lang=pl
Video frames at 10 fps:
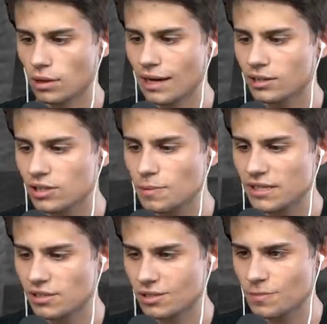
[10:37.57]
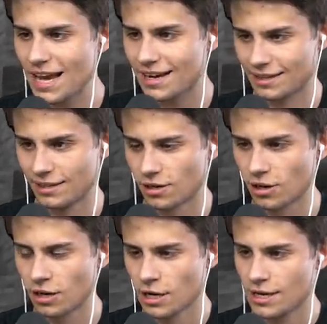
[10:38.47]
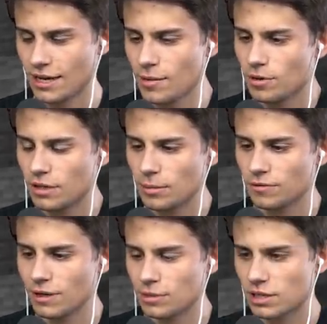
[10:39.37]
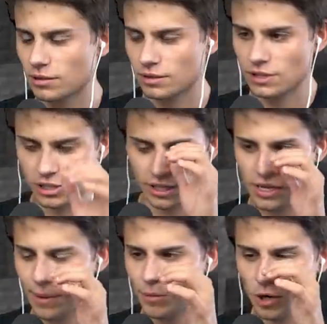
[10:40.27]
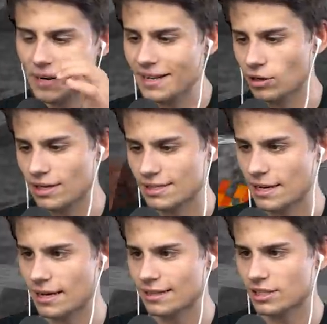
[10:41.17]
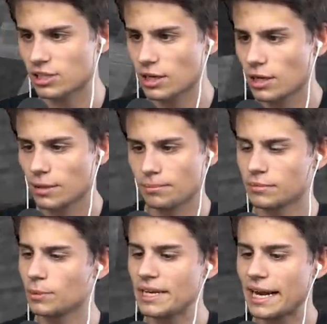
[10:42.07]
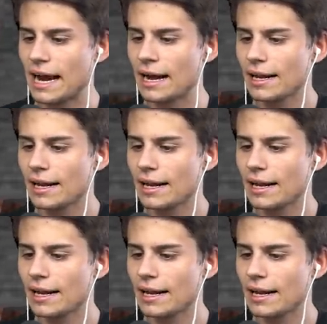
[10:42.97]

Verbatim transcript: No ale to jest mięso z obiaka tylko. Ja nie, ja mówiłem, że w sensie nie mam normalnego jedzenia. Ale to ja też, tak też jest żarcie. Dominika,